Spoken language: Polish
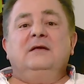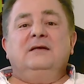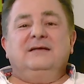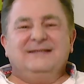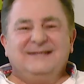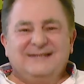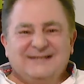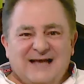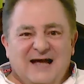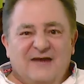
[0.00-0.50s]

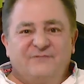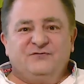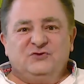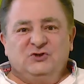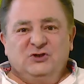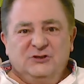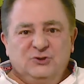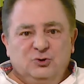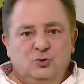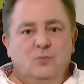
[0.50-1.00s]

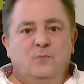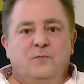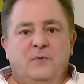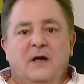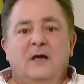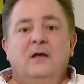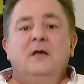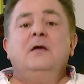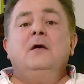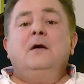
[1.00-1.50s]
Zawsze
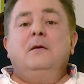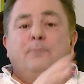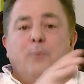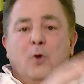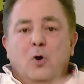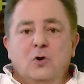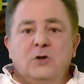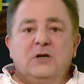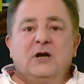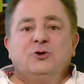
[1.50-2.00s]
zupa.
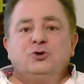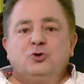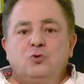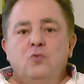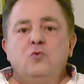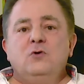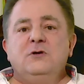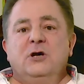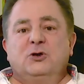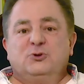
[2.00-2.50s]
Bogracz,
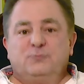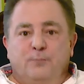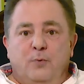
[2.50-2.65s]
guliasz.